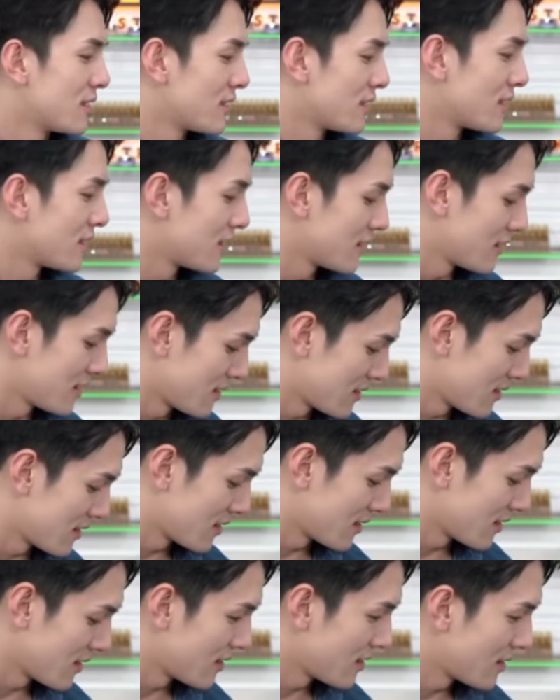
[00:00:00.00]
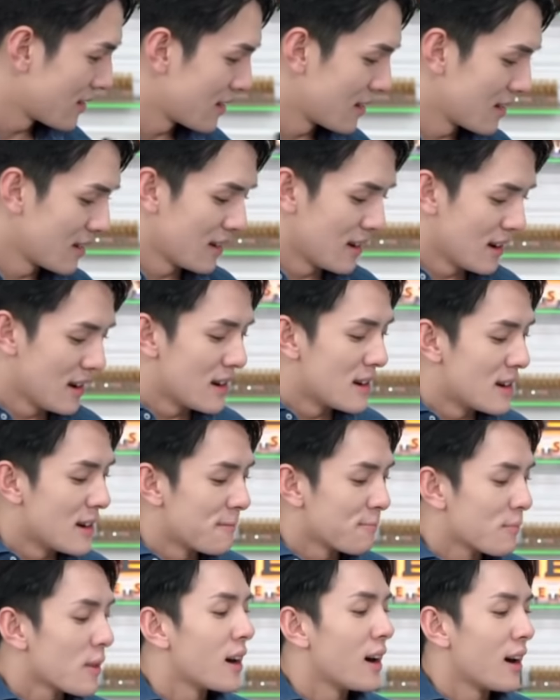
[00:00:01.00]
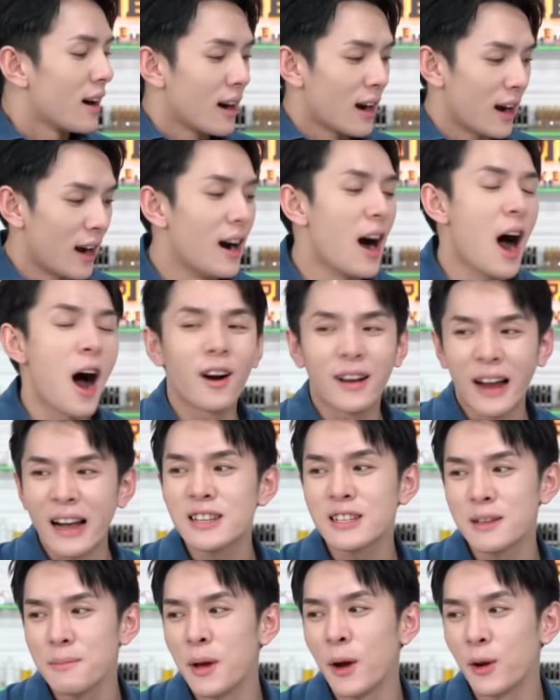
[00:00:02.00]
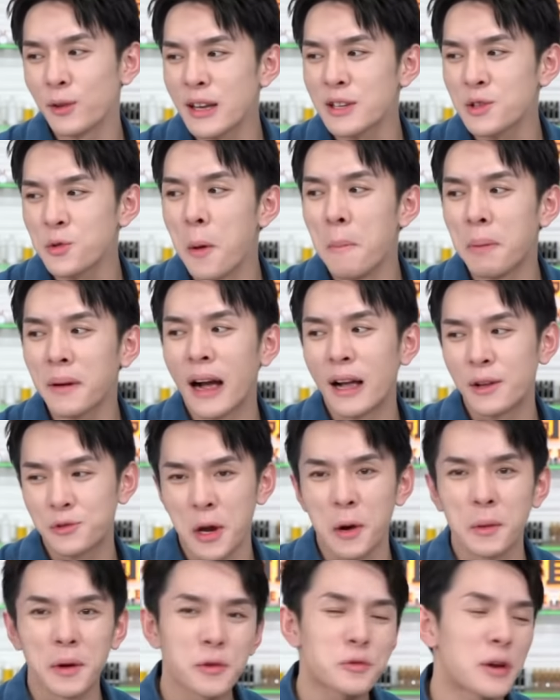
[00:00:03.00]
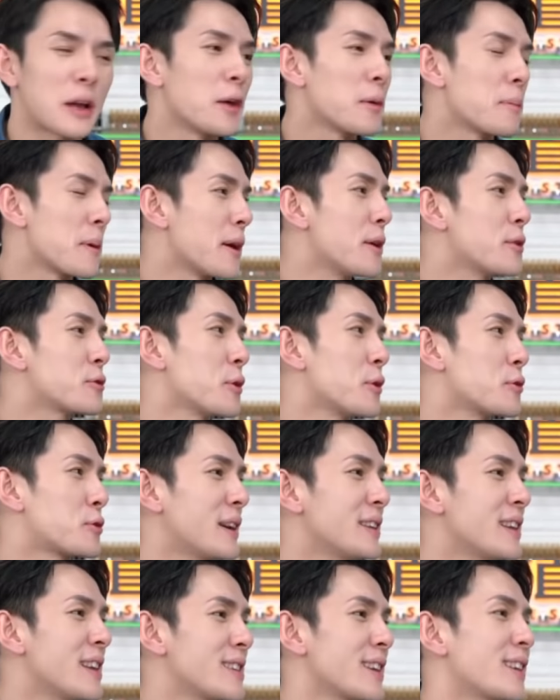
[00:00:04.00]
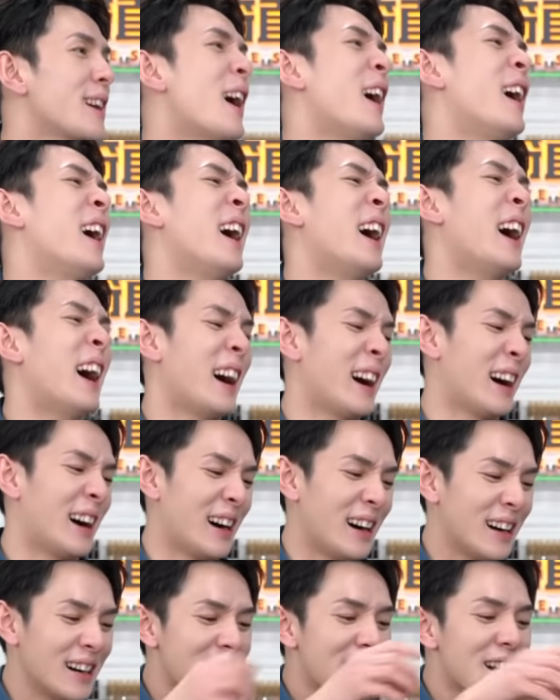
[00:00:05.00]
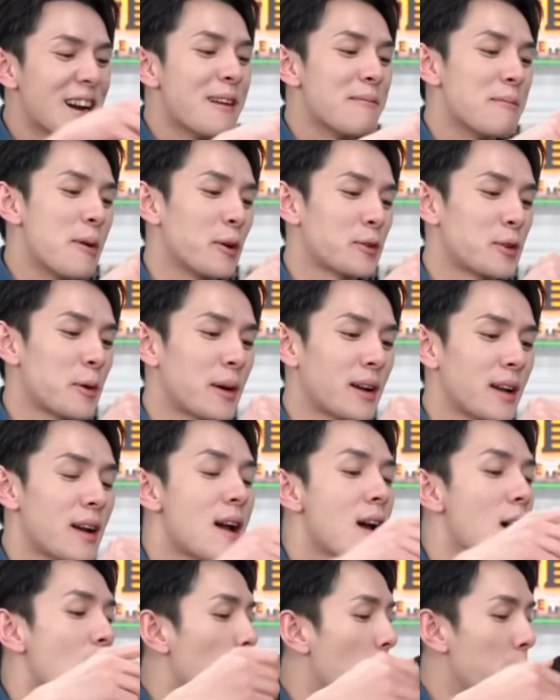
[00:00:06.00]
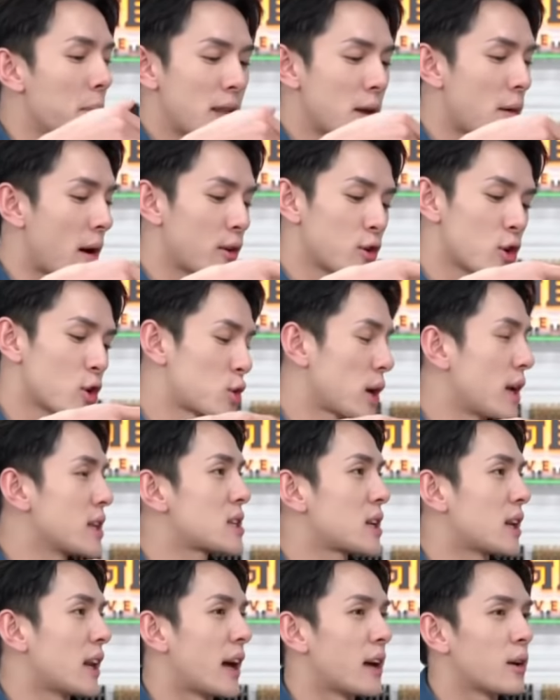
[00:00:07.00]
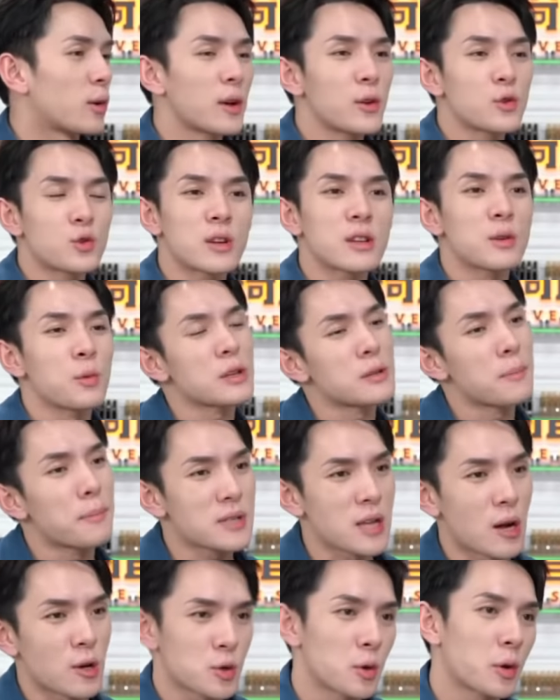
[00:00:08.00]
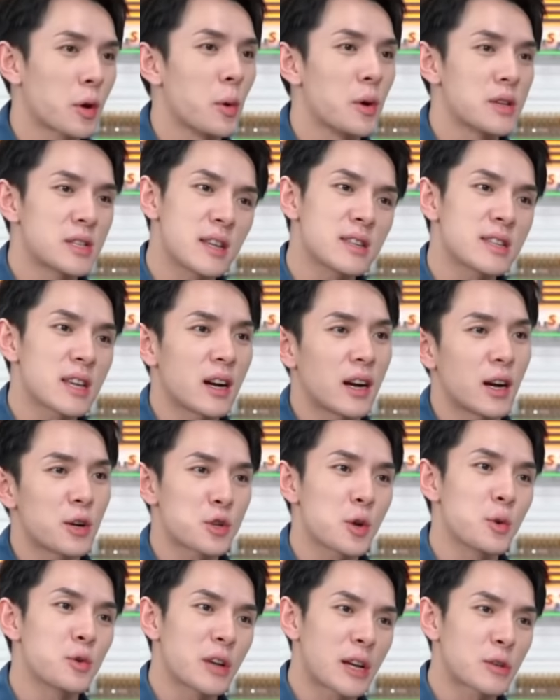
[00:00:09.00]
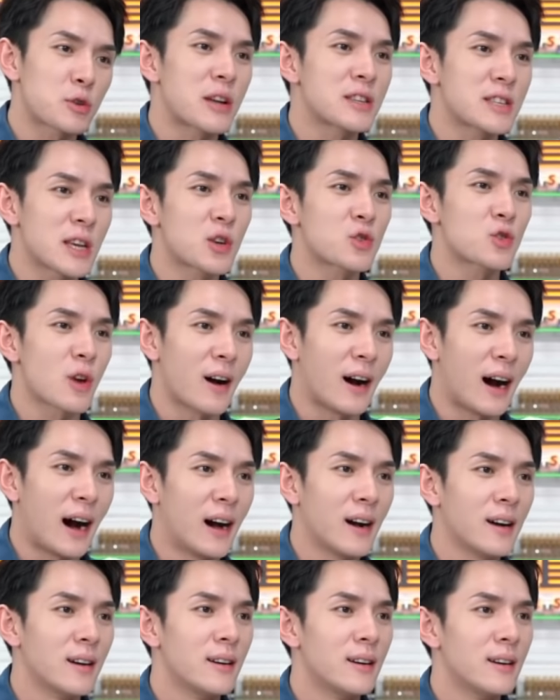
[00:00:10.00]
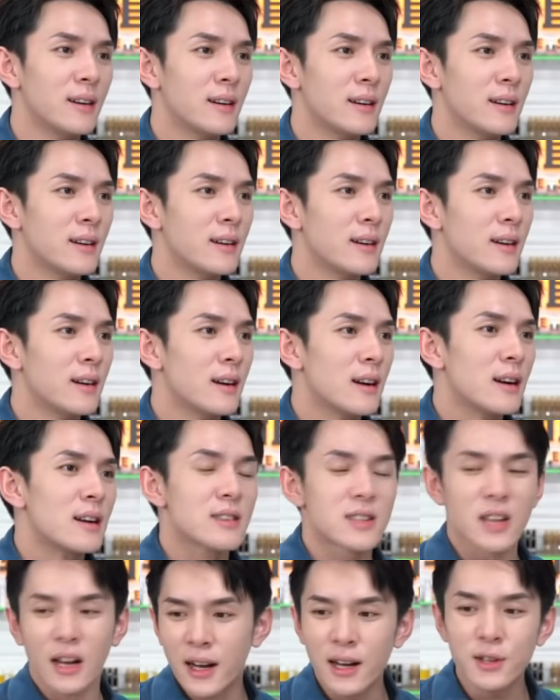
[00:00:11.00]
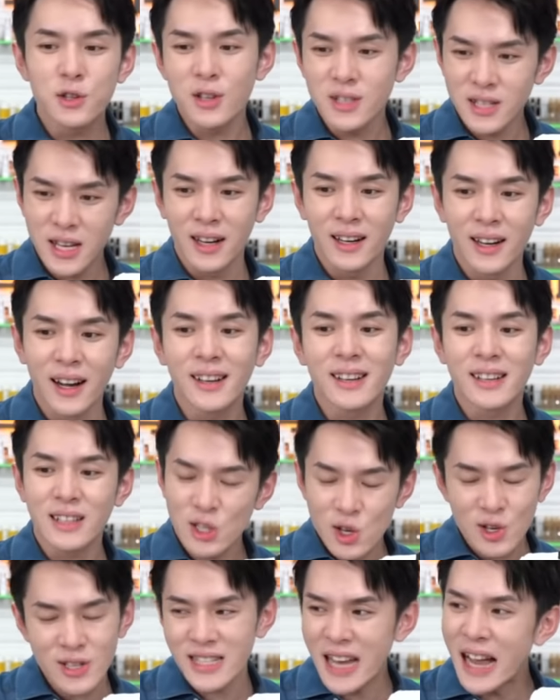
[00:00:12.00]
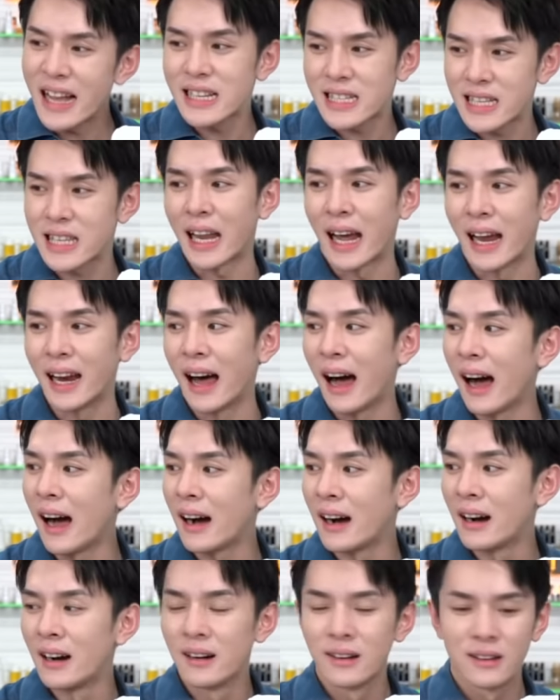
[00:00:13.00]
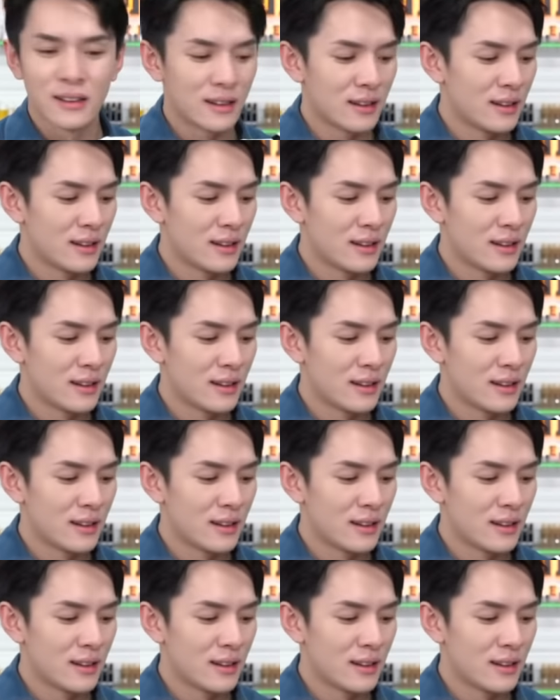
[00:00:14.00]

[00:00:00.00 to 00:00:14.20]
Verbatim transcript: 没，你这很好看，你很好看是没有，但是我不敢穿，我一穿都别人说我穿内增高。不会，没有穿外。我明天晚上就要穿起来。我跟你说，为什么不早送给我？今天建盒，所我就应该穿这一双啊。整个就整个就整个就站起来了啊！